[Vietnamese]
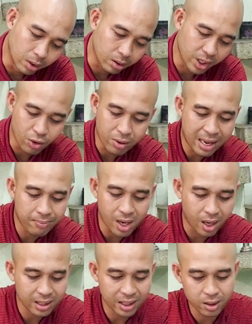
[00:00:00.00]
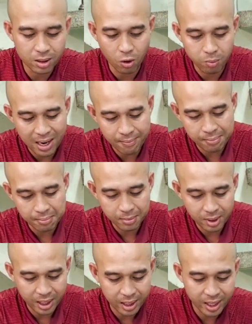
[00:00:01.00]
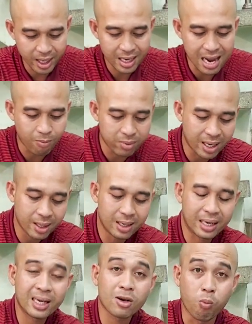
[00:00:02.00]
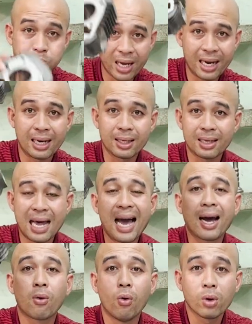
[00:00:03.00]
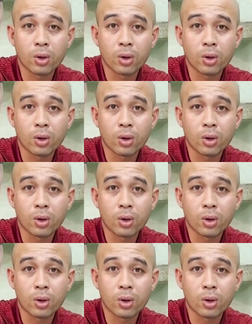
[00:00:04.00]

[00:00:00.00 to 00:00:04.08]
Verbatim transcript: được nhiều anh em thợ người ta sử dụng lắm. Thì riêng lòng nè, là cái cục này là của